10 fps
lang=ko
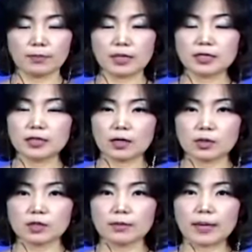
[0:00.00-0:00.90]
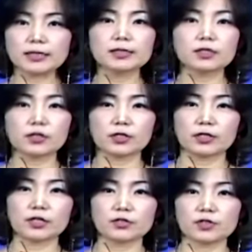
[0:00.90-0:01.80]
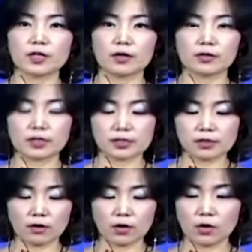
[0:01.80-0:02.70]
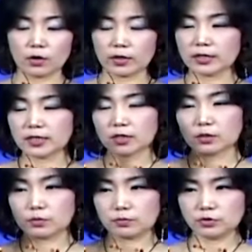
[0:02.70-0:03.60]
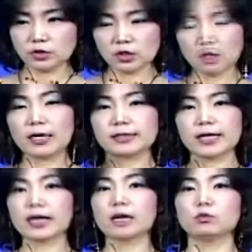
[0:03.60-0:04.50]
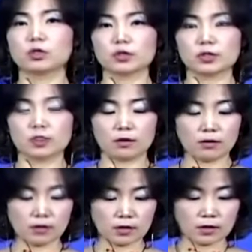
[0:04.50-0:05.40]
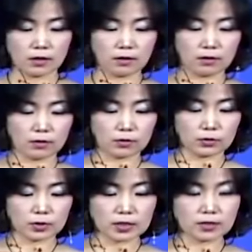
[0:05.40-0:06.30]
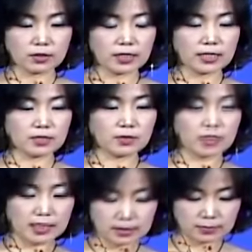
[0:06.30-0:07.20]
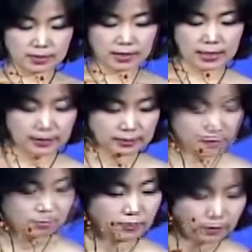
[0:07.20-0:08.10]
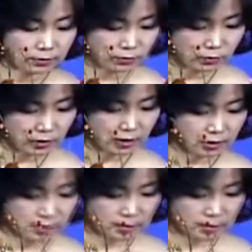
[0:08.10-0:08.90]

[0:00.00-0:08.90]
맨드라미는 메스 처리를 해주세요. 그래서 굉장히 풍성한 색감으로써 어, 그렇게 처리를 하시면 되겠습니다. 그래서 이렇게